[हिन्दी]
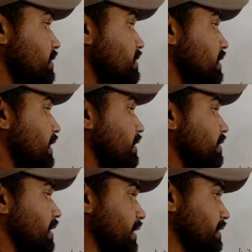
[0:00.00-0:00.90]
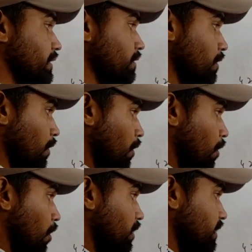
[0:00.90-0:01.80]
इसी के अंतर आएंगे
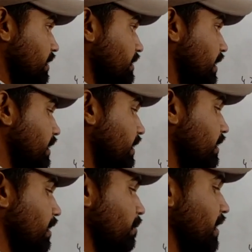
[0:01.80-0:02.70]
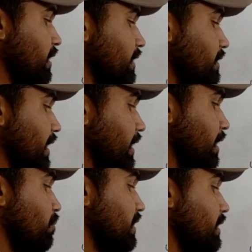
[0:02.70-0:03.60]
और यही निर्भर करता
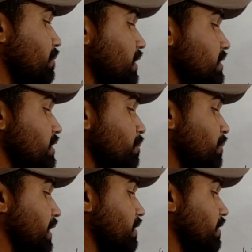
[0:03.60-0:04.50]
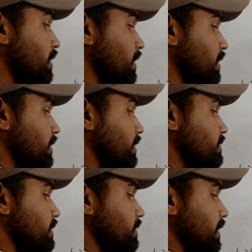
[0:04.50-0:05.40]
है मतलब इसी पर
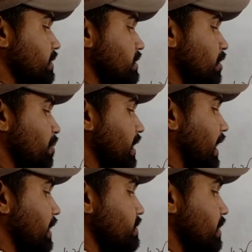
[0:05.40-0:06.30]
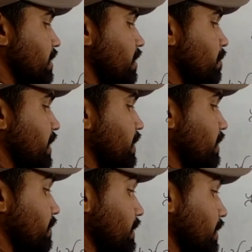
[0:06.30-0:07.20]
किसी देश की विकास दर निर्भर
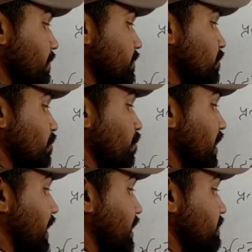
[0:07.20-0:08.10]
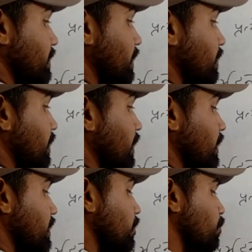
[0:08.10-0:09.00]
करती है विकास दर
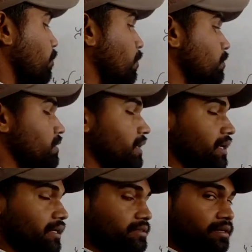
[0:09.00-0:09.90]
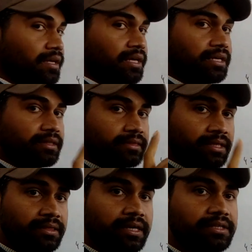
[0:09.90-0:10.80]
कि वो देश
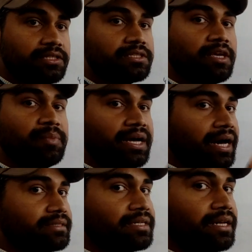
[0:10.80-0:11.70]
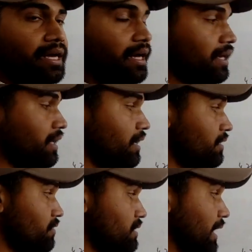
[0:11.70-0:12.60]
कितनी तेजी से विकास कर रहा है
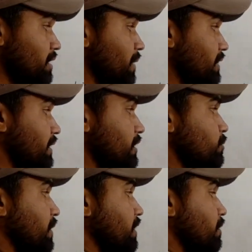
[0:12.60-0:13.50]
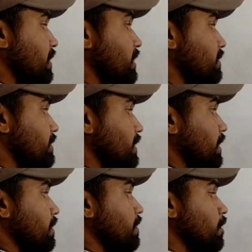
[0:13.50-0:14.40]
सारी बातें किस पर निर्भर करती
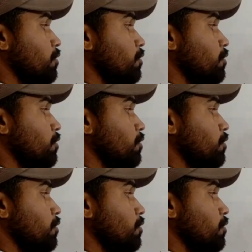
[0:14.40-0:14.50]
हैं